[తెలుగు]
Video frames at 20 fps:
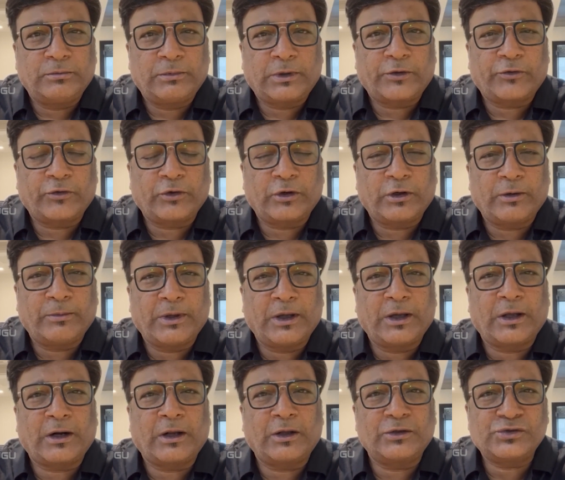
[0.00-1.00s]
మనసున్న
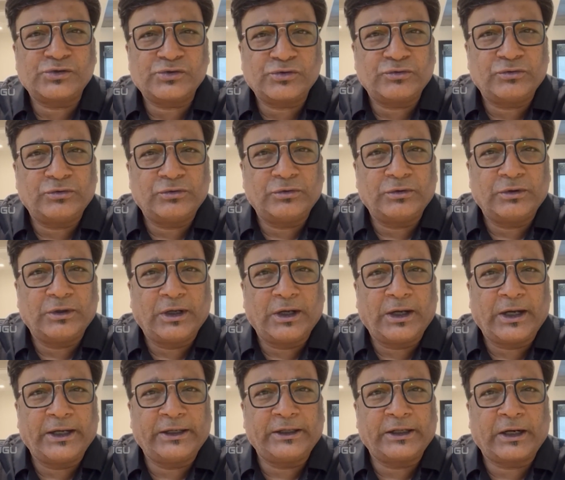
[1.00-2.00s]
మహారాజు
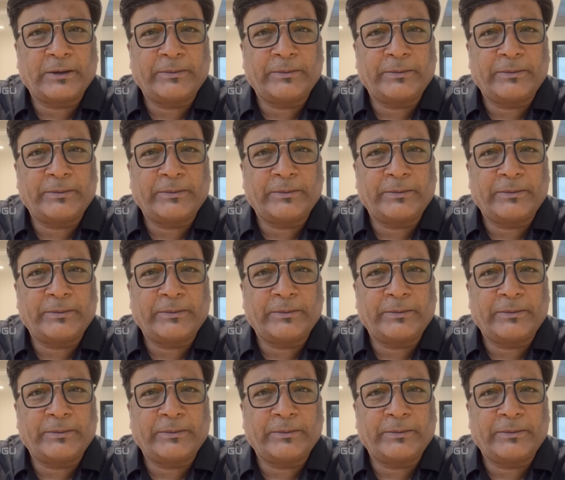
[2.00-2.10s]
ఆయన